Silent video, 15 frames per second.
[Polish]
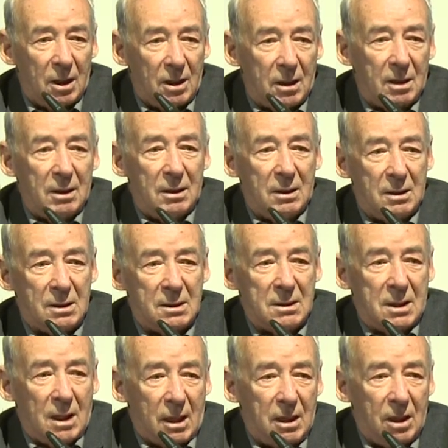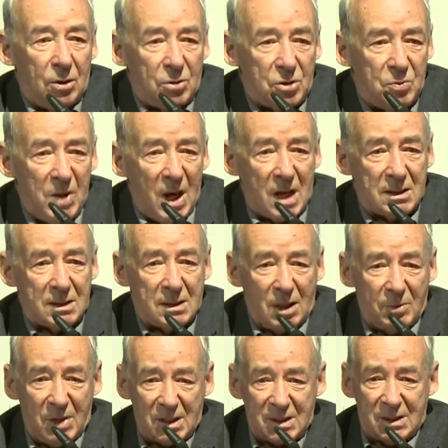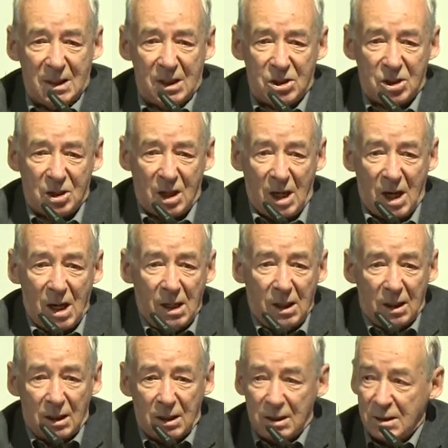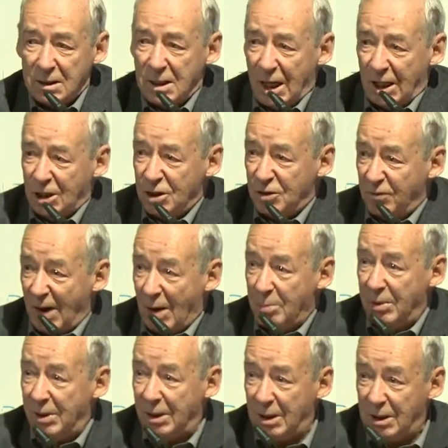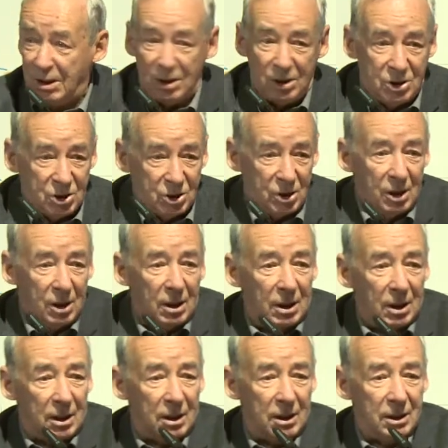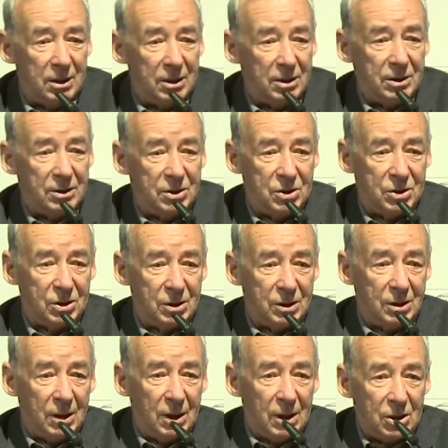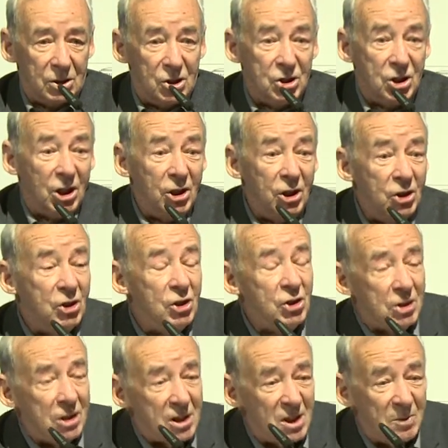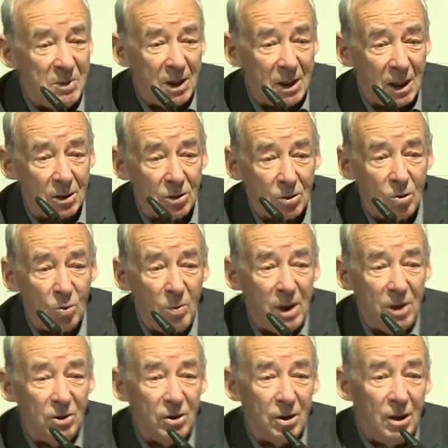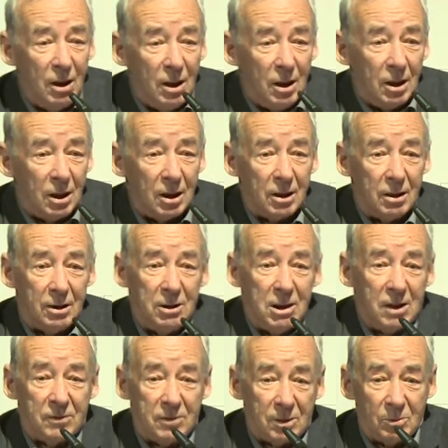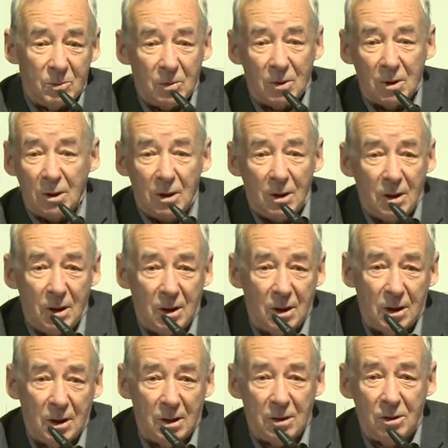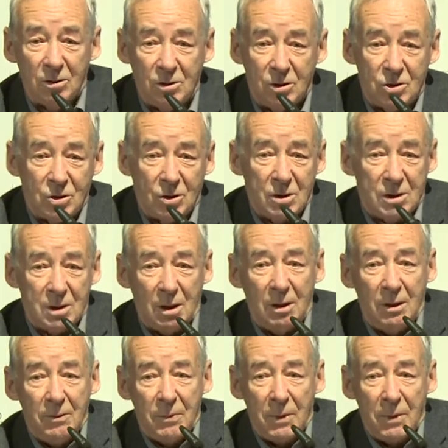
e, z jakiegoś miasta, miasteczka, e, z jakiejś fabryki, czy, e, czy, czy dzielnicy, czy też zbiera dokumenty, nie wiem, dotyczące